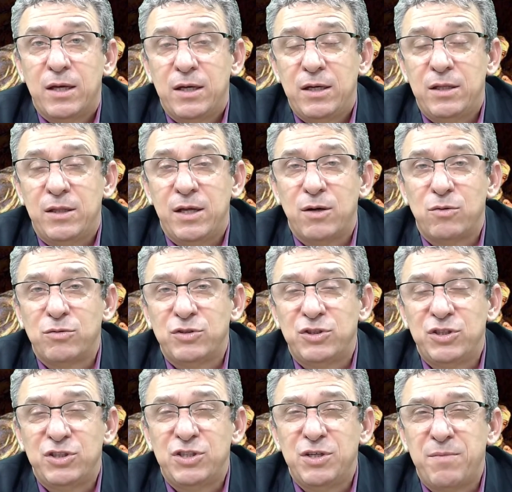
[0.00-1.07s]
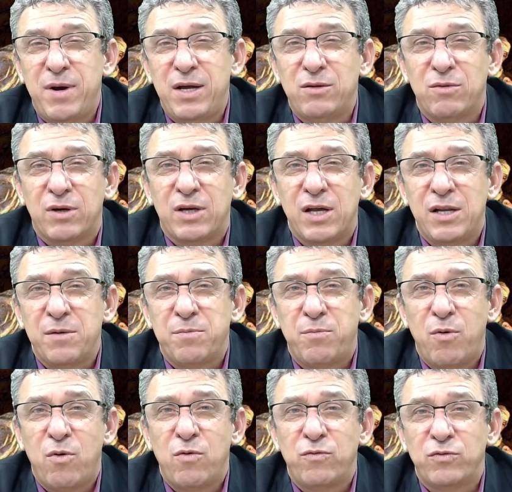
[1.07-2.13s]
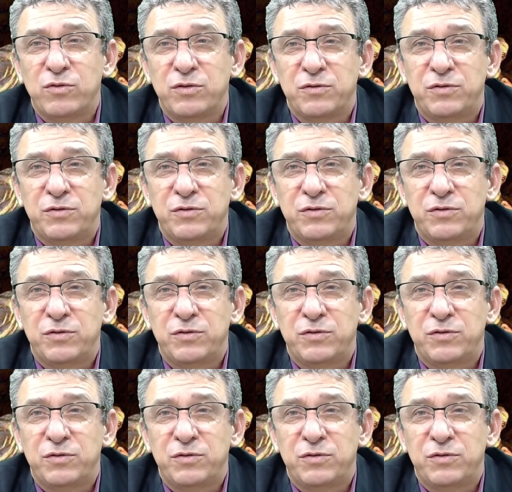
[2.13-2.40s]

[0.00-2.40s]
e Deus dizimando aquele povo de